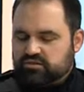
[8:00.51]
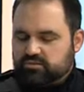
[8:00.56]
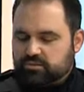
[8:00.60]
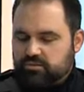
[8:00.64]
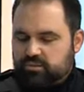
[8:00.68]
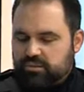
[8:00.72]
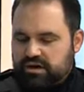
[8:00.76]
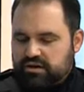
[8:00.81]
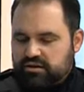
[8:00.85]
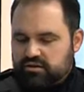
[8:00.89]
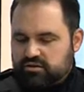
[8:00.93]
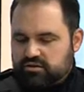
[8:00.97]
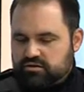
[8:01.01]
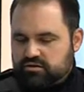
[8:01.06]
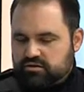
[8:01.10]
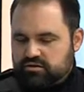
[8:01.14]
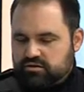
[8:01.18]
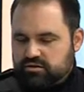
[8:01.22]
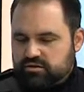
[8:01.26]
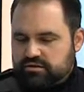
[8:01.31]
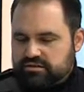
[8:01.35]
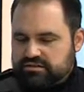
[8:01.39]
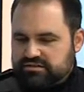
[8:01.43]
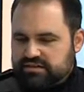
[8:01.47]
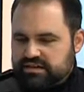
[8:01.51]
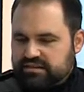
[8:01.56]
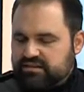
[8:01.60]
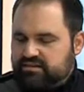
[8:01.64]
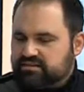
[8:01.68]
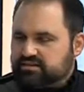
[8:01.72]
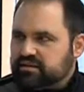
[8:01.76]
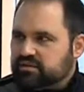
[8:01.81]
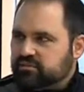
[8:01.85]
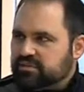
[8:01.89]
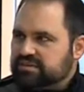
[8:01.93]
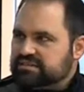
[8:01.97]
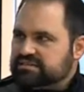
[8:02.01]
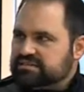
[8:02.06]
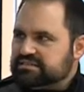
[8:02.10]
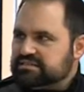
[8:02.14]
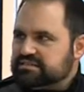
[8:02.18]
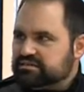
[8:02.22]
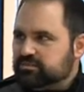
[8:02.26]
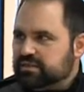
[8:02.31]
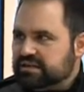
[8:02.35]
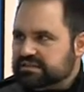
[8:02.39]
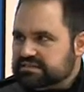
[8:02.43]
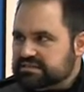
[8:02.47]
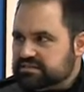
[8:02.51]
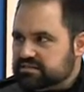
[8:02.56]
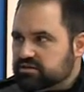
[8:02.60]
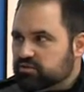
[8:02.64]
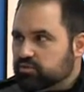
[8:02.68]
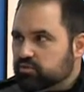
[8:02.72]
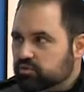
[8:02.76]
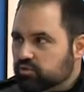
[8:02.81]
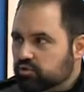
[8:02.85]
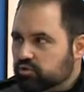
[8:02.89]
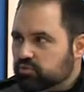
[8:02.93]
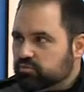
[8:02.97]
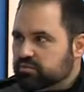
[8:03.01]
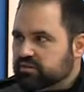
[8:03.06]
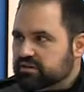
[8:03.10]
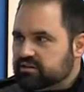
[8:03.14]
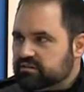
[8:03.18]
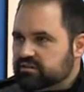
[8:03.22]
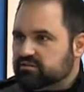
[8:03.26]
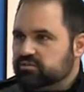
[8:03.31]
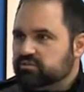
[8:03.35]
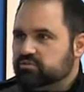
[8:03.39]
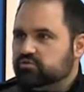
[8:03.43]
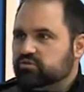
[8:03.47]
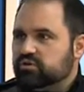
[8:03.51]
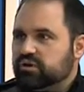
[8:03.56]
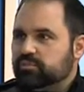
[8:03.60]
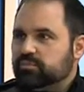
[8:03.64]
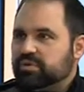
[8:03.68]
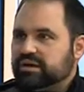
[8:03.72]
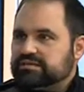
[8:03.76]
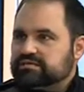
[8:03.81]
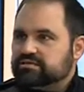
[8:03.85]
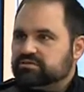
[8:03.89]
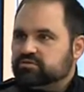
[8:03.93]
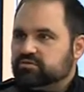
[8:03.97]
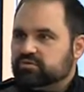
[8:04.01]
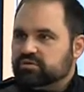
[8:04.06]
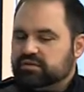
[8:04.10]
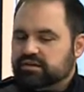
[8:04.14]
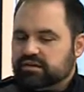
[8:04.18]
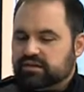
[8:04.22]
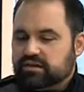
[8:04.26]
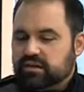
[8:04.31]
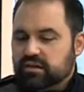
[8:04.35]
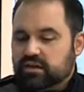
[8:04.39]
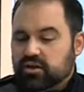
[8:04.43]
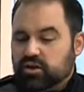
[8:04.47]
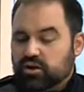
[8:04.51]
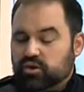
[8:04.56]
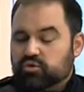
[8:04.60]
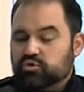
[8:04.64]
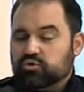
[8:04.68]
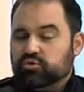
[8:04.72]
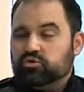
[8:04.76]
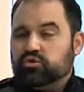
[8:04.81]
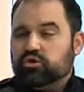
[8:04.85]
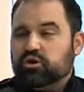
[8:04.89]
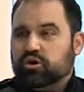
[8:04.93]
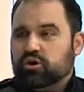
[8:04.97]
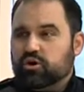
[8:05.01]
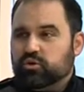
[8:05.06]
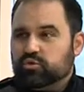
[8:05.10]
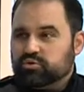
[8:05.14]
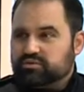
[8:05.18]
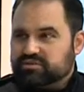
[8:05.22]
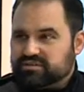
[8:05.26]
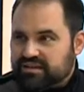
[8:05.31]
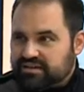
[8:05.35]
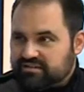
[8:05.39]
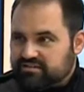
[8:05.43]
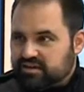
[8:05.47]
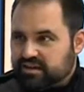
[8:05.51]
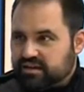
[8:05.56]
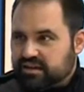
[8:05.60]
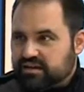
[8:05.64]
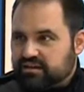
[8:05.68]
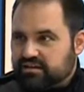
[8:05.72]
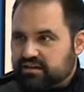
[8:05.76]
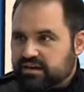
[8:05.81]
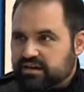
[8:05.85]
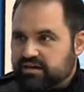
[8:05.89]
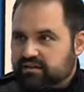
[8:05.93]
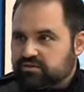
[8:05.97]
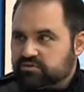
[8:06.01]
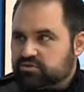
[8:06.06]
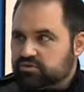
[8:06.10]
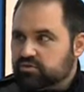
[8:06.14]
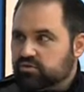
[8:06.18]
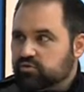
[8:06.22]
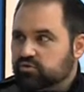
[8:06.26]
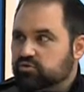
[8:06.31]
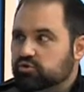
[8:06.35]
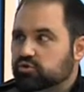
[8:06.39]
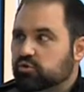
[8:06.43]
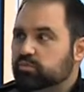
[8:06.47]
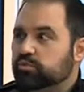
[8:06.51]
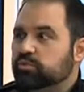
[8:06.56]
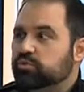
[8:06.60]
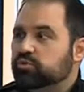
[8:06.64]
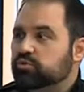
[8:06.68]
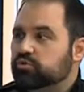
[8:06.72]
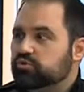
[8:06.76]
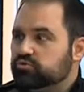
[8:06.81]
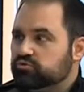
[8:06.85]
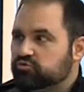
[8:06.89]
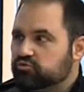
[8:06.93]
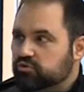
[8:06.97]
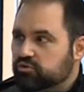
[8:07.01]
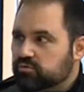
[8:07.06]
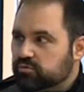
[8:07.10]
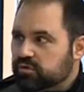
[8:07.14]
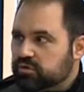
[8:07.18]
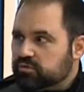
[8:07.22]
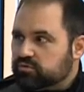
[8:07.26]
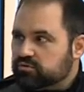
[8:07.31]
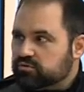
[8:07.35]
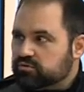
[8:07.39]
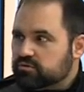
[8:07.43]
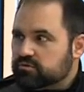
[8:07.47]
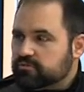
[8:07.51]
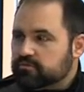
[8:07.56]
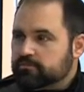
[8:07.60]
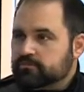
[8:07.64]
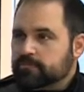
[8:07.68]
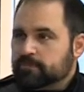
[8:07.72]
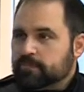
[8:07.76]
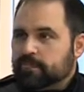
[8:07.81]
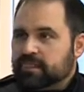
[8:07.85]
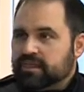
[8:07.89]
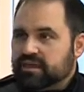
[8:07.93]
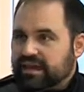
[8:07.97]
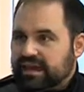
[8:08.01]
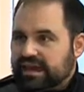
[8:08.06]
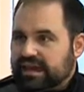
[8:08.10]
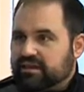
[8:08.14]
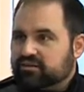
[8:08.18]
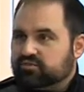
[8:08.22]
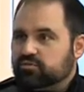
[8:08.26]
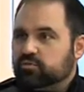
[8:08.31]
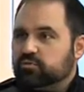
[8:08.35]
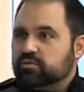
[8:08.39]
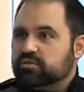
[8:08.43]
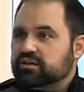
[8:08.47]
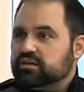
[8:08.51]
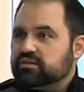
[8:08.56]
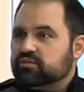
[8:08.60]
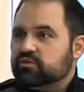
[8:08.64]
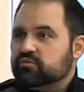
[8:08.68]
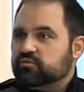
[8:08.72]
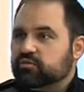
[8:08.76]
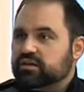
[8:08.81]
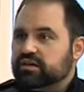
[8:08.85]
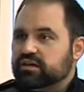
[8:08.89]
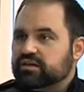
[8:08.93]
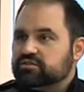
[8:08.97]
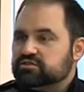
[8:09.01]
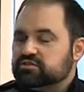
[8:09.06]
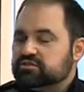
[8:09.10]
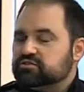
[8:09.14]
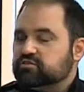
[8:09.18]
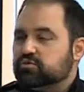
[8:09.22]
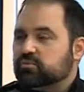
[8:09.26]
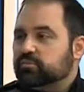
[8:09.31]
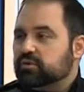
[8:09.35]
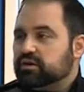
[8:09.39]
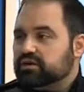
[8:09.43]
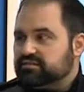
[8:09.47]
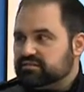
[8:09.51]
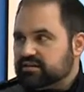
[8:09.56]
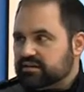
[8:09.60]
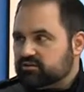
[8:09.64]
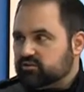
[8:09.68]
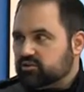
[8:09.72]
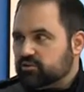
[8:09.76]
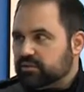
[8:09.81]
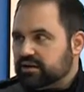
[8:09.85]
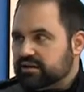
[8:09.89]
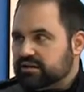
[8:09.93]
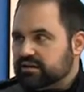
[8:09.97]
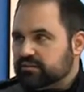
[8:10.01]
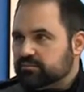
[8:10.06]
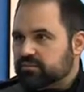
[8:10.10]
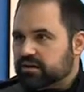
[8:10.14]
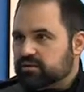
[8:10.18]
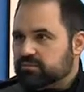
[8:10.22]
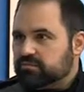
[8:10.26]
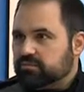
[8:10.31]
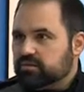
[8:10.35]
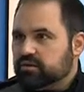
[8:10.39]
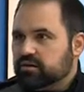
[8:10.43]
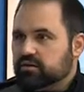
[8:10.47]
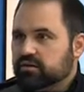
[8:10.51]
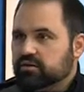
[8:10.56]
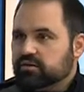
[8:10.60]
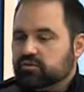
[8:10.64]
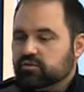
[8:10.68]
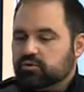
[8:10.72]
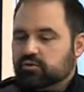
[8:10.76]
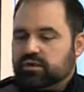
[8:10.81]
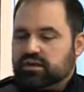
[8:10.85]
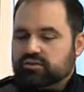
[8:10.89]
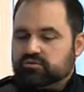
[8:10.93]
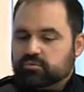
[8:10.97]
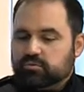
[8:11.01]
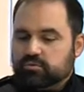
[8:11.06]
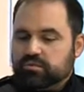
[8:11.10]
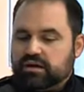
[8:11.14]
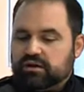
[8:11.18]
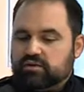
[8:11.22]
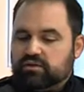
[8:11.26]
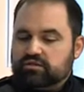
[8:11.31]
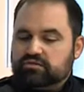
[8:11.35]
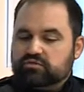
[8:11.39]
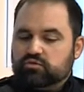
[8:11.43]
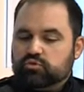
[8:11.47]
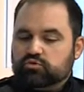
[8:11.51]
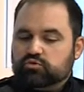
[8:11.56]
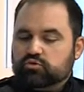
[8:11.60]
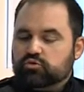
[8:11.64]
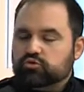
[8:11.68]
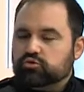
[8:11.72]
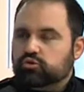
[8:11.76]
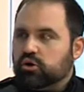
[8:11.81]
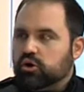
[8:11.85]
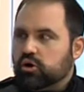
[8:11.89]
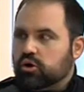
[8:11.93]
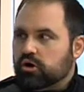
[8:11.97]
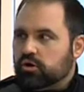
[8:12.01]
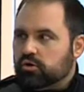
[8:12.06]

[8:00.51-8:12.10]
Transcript: ce moment-là, sans nécessairement stigmatiser un groupe d'individus en particulier, on a une hausse d'achalandage, donc il y a plus de monde les raisons peut-être de voyager ne sont pas exactement les mêmes. Donc, à ce moment-là, est-ce qu'on a une,